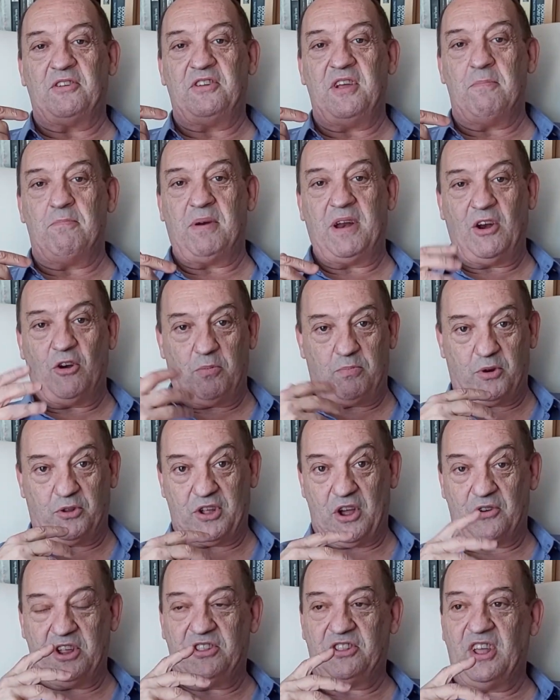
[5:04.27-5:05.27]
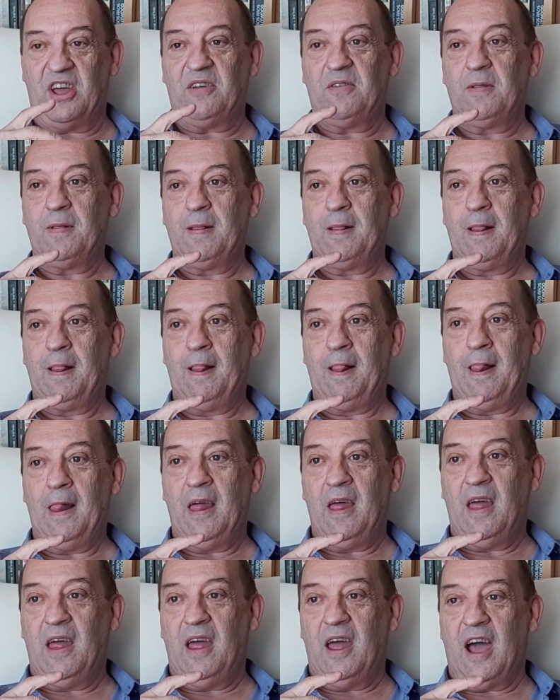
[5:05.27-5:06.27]
siempre los protagonistas
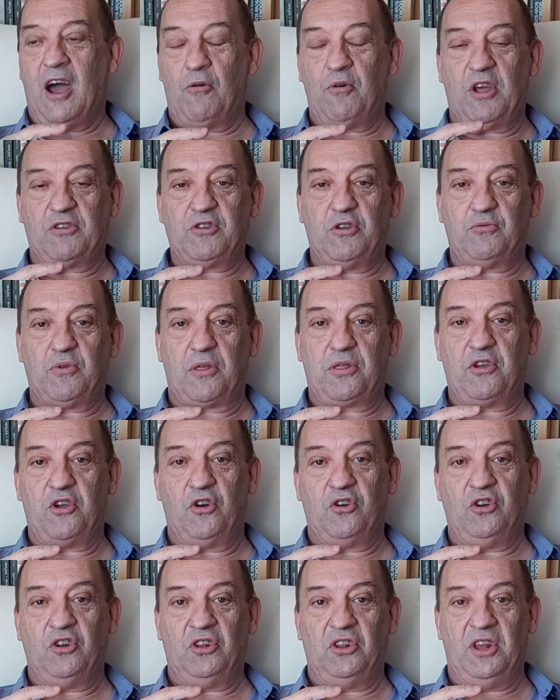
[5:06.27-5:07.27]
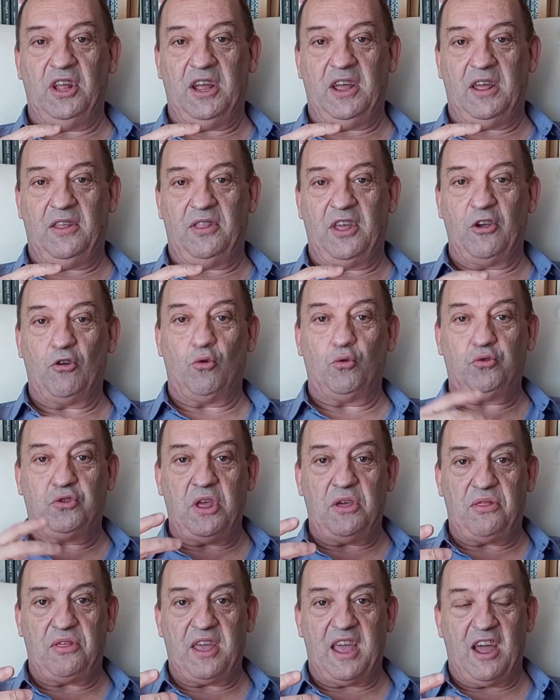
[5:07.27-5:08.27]
a una situación de,
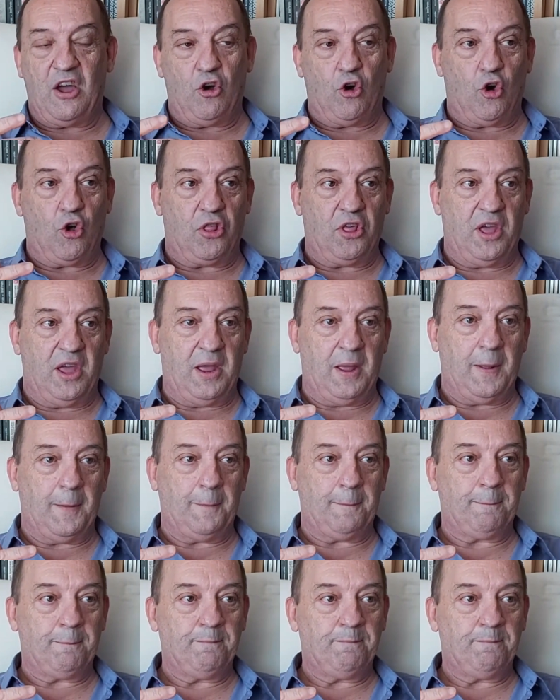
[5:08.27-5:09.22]
injusticia o de,